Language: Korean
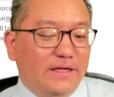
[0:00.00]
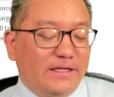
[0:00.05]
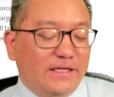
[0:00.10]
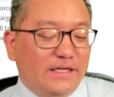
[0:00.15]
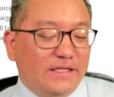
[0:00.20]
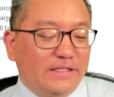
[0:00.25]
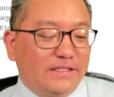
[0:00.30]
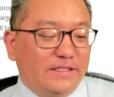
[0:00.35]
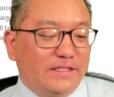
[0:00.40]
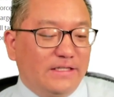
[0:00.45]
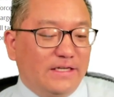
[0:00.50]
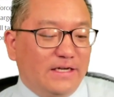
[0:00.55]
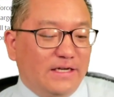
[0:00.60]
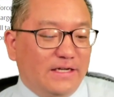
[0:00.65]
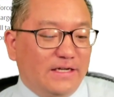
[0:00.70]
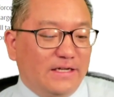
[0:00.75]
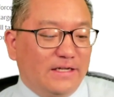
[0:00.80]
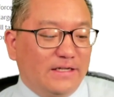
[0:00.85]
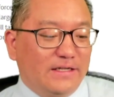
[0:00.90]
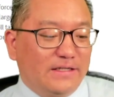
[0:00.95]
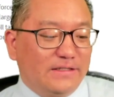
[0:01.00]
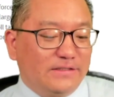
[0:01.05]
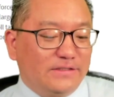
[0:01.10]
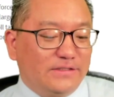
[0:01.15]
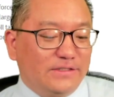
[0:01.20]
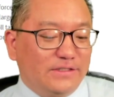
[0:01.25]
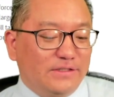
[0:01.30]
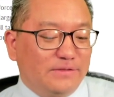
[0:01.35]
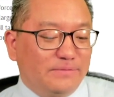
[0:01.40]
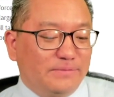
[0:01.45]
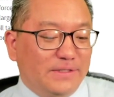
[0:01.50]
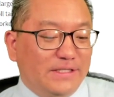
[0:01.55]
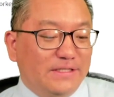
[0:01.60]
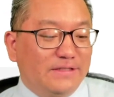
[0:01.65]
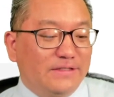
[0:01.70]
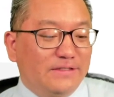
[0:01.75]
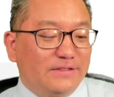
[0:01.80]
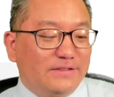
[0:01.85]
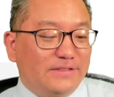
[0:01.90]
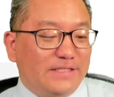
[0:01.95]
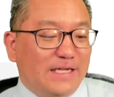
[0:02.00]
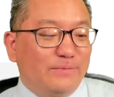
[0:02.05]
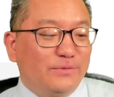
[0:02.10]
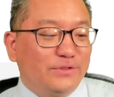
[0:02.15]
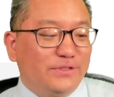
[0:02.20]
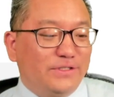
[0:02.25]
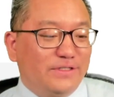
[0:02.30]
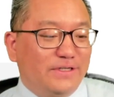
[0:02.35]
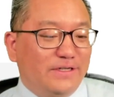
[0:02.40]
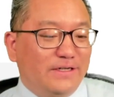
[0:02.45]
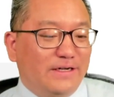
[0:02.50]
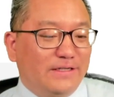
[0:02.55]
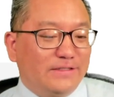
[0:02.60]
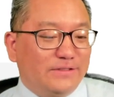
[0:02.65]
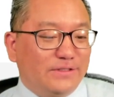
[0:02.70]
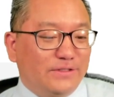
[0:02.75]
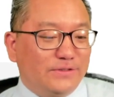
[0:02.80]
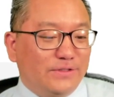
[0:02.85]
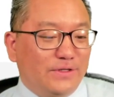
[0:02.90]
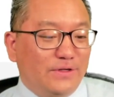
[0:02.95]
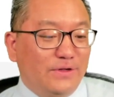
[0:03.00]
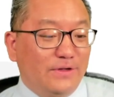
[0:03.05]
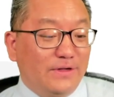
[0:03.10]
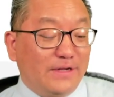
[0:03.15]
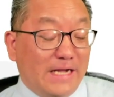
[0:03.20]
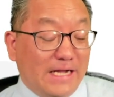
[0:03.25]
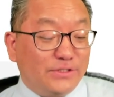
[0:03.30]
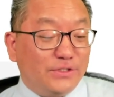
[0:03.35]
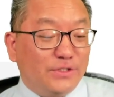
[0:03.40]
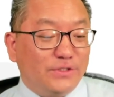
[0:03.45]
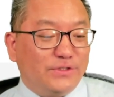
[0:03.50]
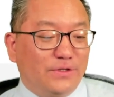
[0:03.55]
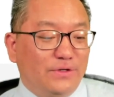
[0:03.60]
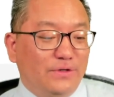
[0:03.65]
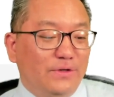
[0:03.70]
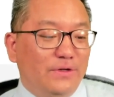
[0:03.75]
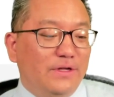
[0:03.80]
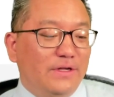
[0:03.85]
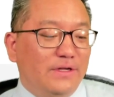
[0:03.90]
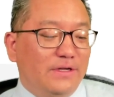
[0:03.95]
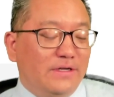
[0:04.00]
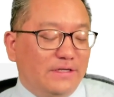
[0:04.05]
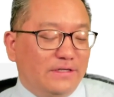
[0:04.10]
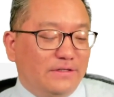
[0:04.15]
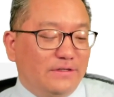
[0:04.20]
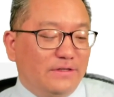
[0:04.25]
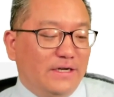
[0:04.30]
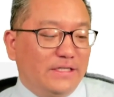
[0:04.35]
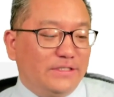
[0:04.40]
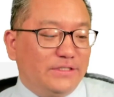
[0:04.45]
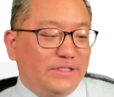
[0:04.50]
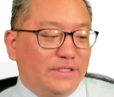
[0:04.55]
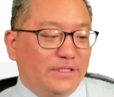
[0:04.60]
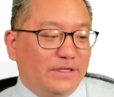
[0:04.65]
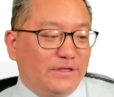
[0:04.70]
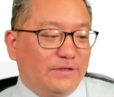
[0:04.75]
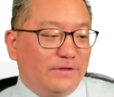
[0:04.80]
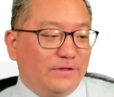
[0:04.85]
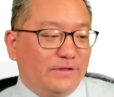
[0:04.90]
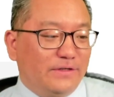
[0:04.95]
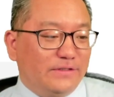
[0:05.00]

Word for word: EDD가 지금 있는 사무실에 가서서 가셔서 일을 하셔야 될 거예요.